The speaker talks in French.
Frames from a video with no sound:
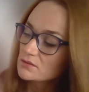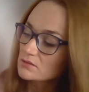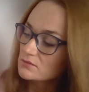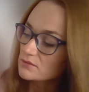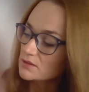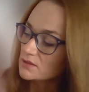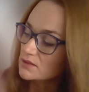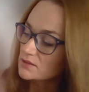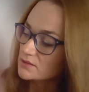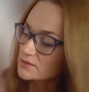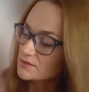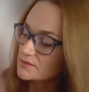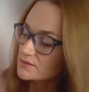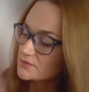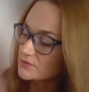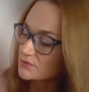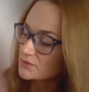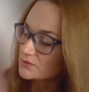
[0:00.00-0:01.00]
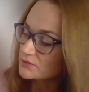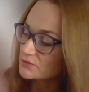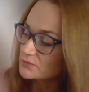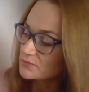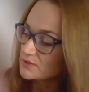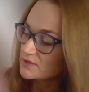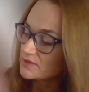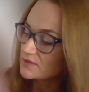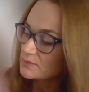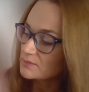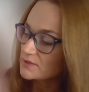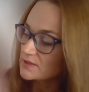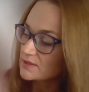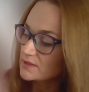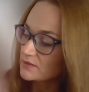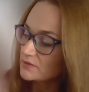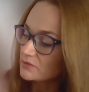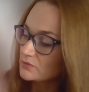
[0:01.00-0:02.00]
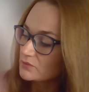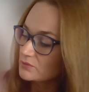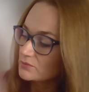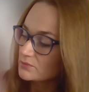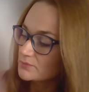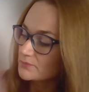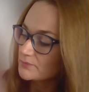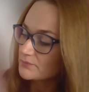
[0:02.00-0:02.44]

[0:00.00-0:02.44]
Voilà, les différents domaines d'application.